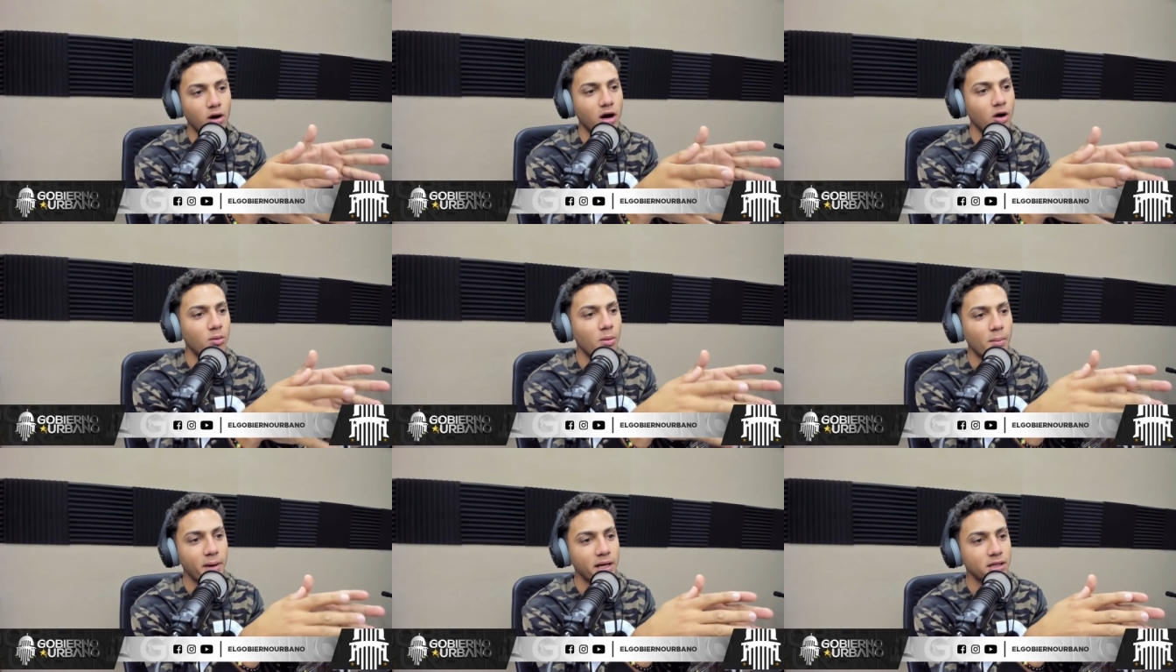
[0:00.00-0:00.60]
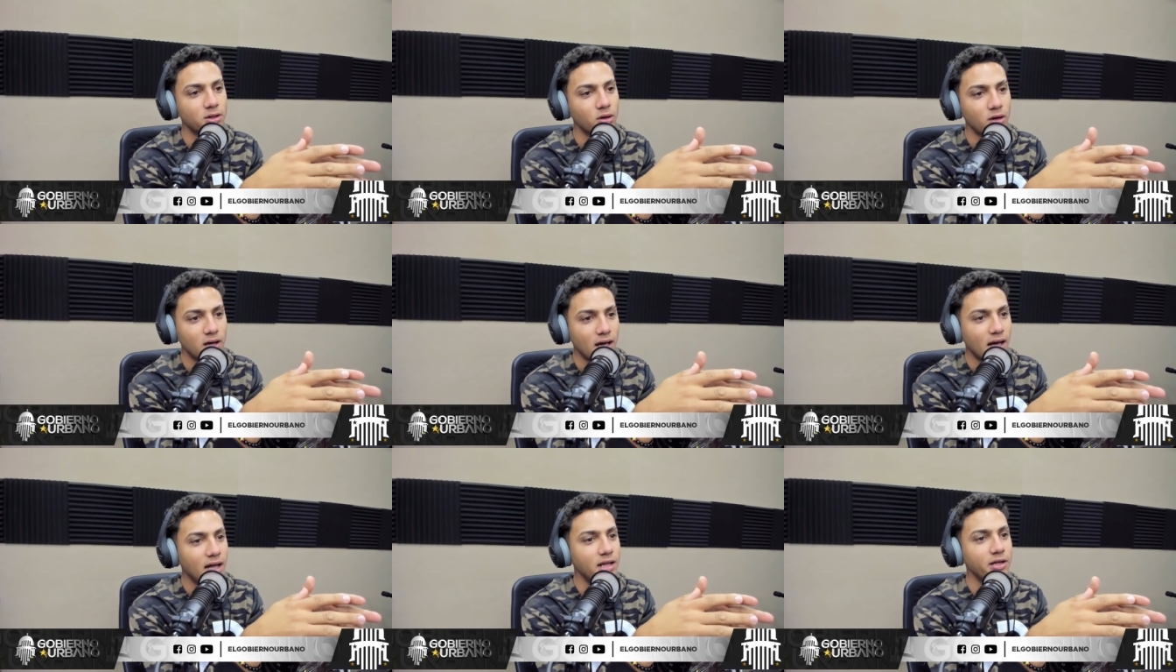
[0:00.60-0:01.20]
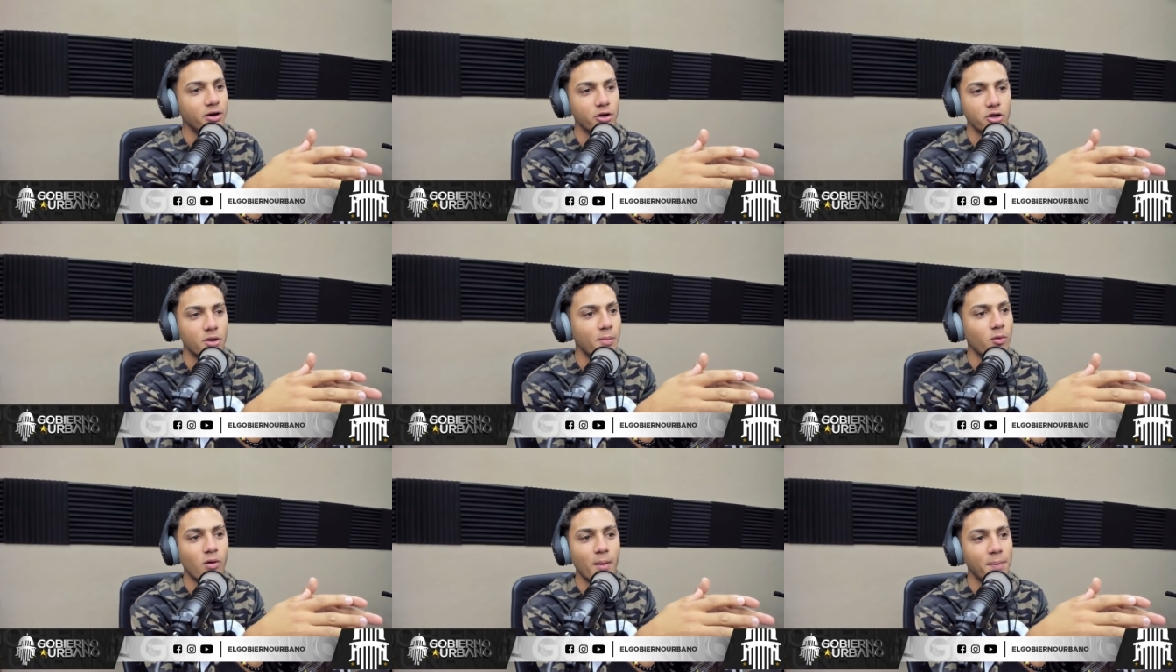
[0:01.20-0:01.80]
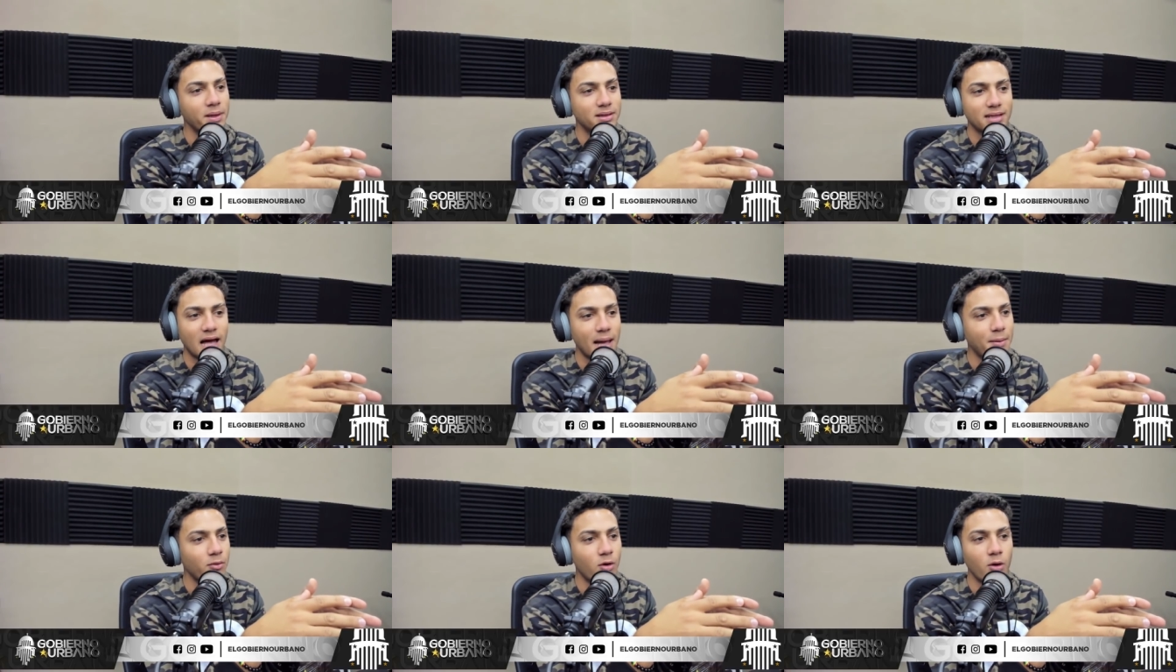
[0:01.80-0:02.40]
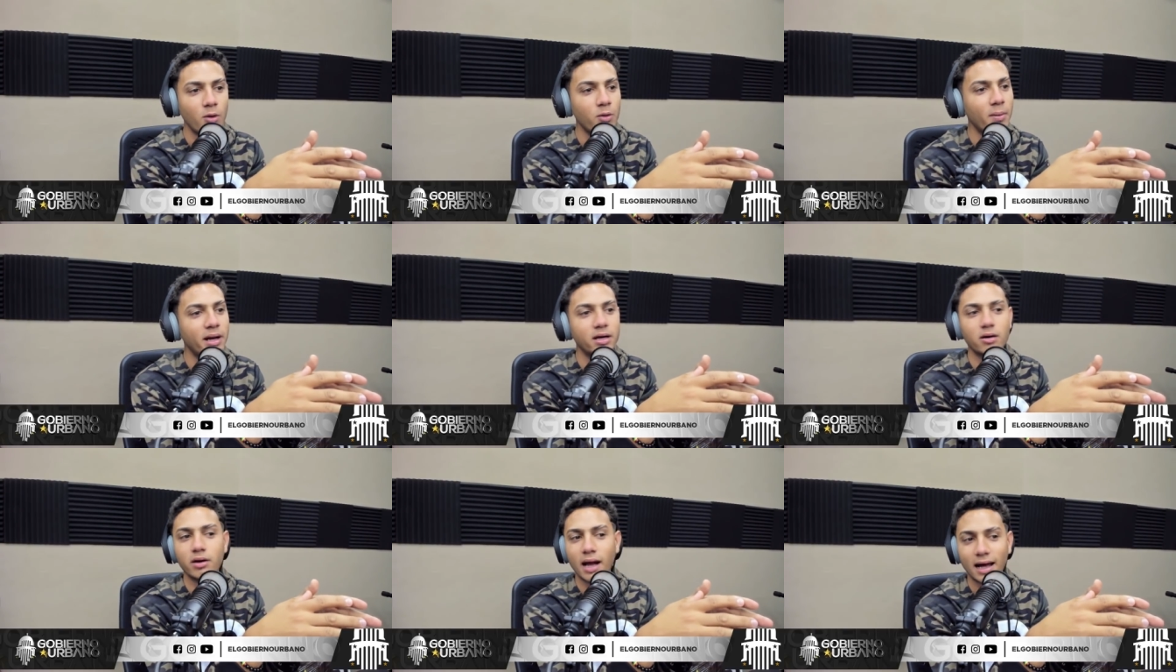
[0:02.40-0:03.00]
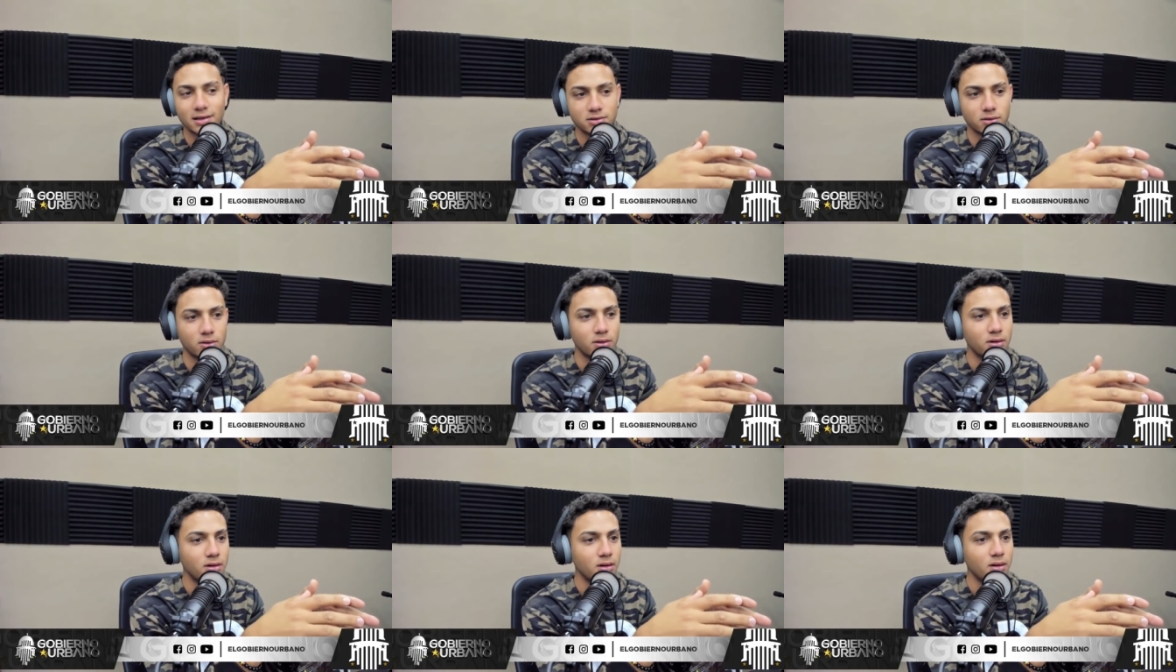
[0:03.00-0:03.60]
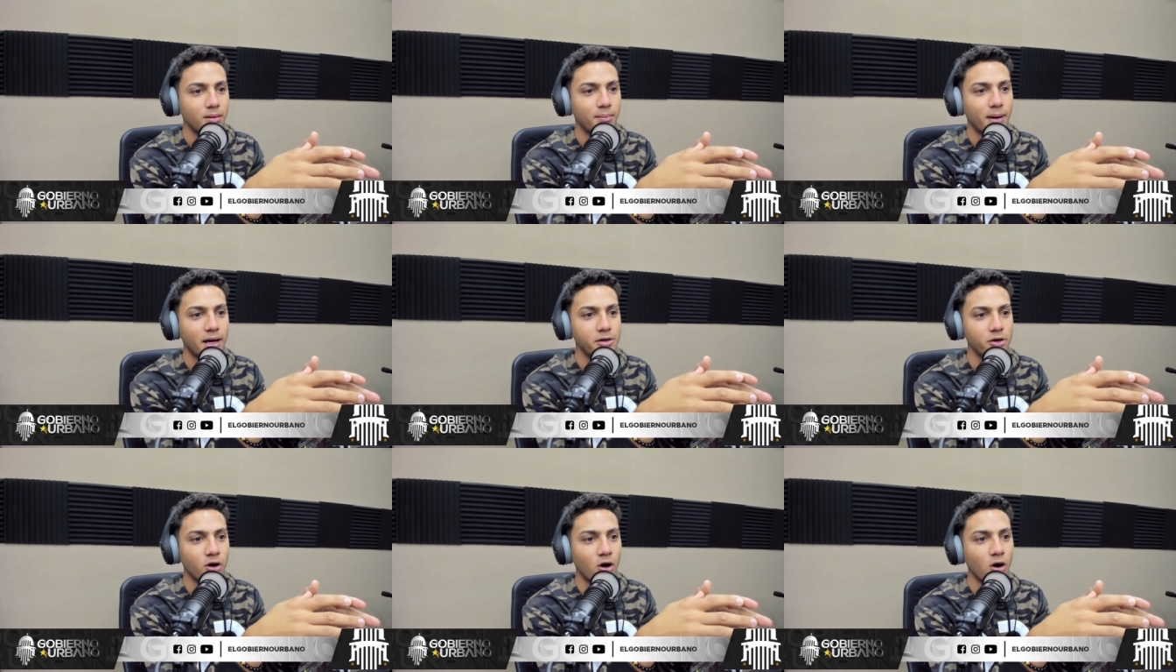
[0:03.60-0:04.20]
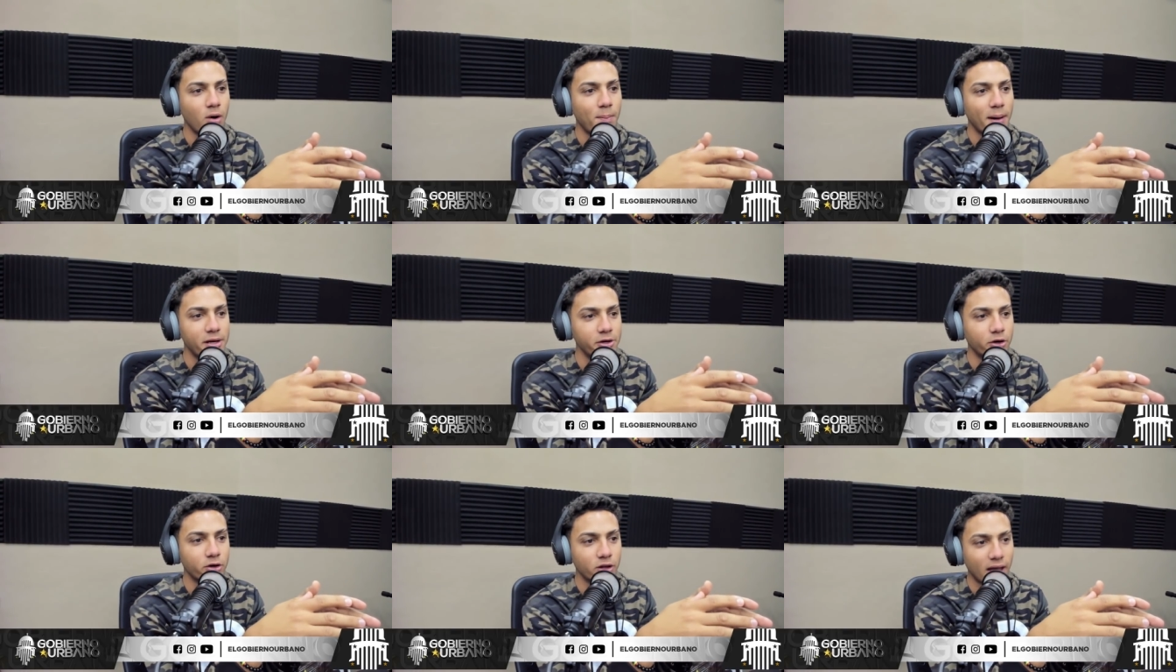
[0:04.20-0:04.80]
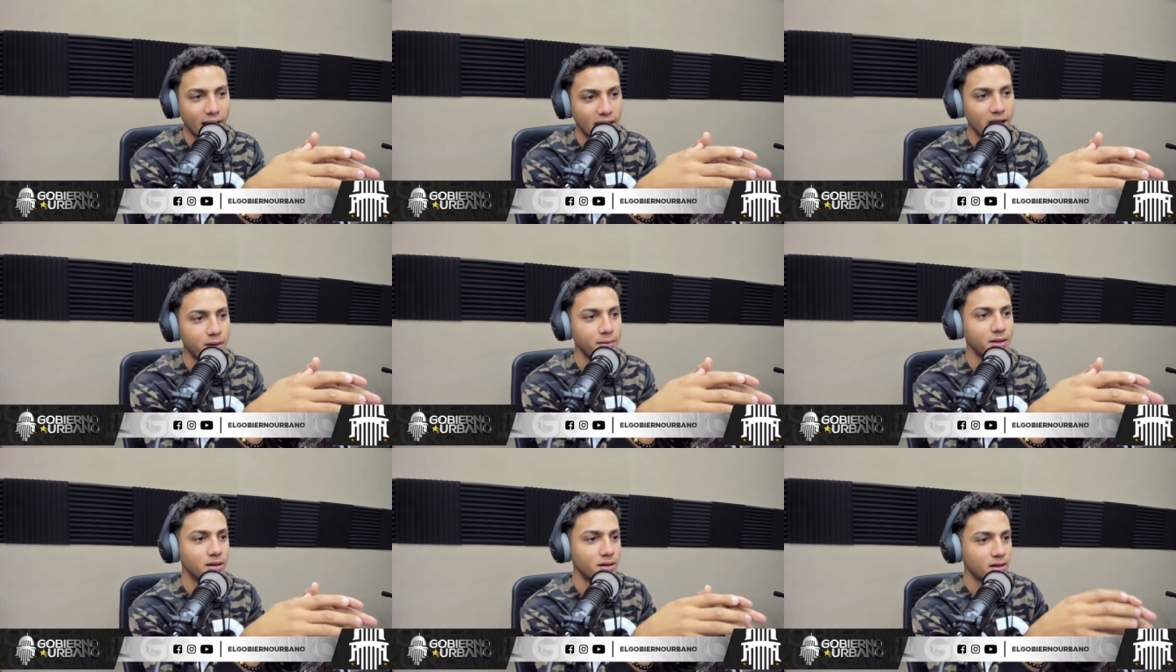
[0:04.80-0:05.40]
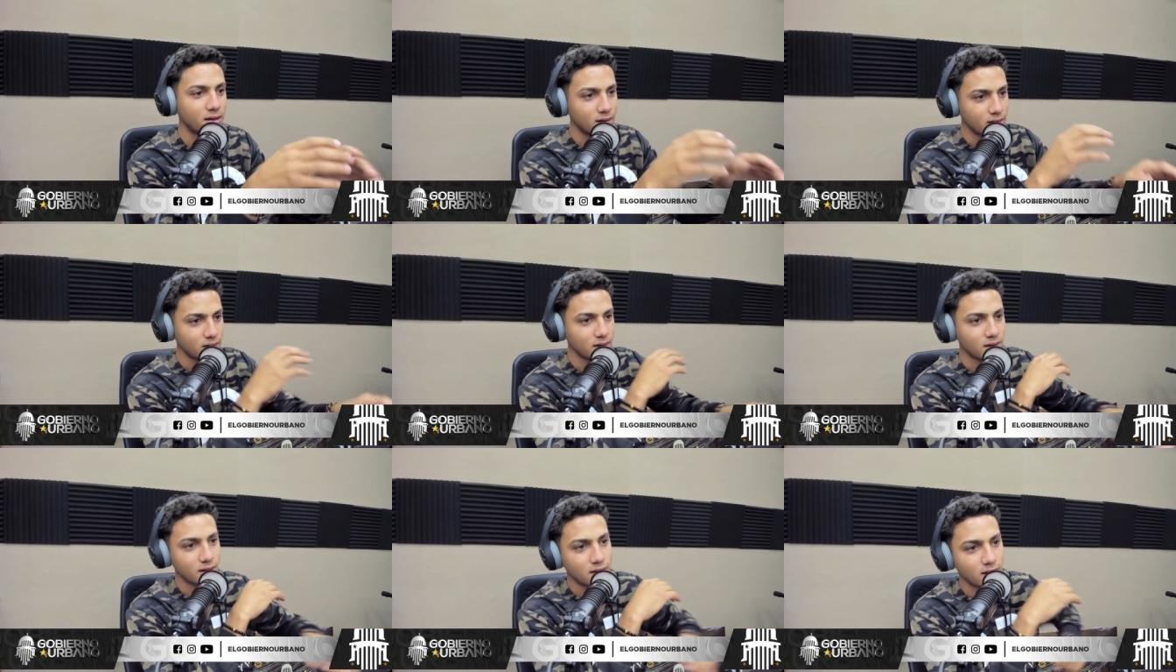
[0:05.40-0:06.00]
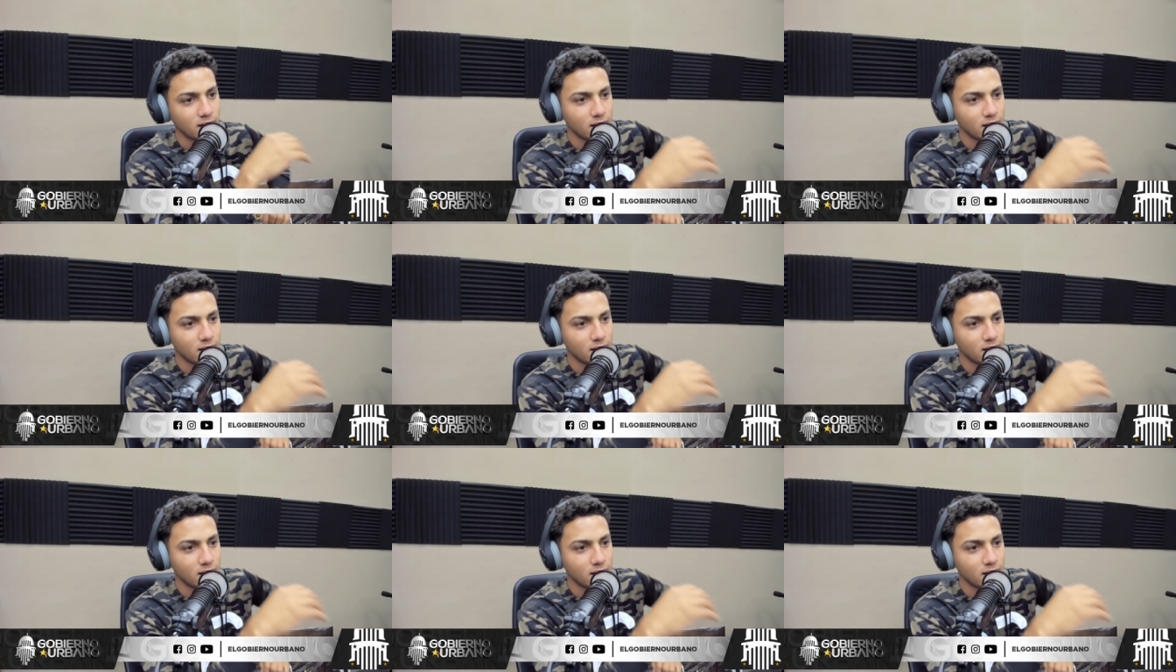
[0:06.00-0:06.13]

que en un momento él dijo, yo me voy a pintar y me voy a ver un mariconazo. Para yo, pa yo rodar heavy. ¿Cómo